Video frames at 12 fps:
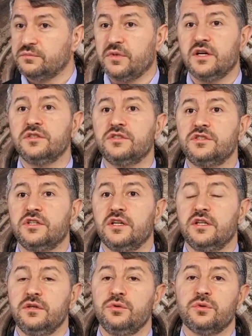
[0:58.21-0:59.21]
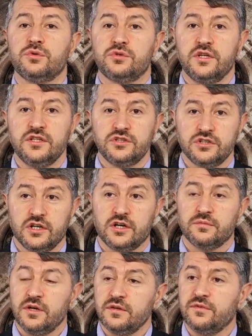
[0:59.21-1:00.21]
bazı şeyleri gözden
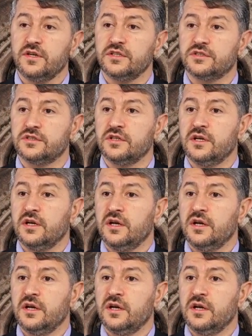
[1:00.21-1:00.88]
çıkarmak var,